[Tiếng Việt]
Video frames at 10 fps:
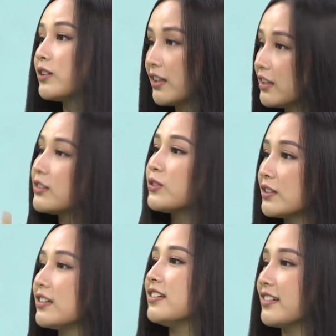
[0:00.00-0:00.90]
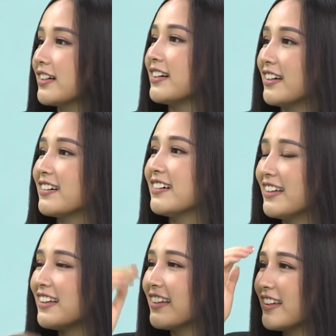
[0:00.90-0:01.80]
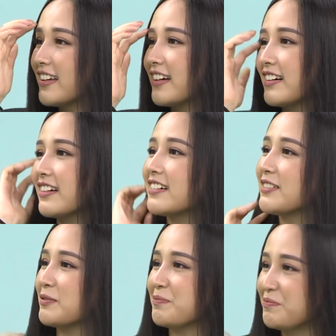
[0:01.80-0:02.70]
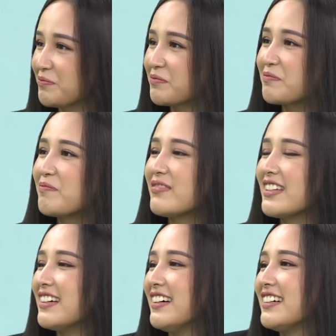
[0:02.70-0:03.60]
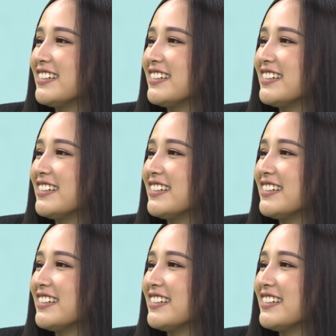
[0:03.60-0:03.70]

nên là thúy là khả năng khả năng uh,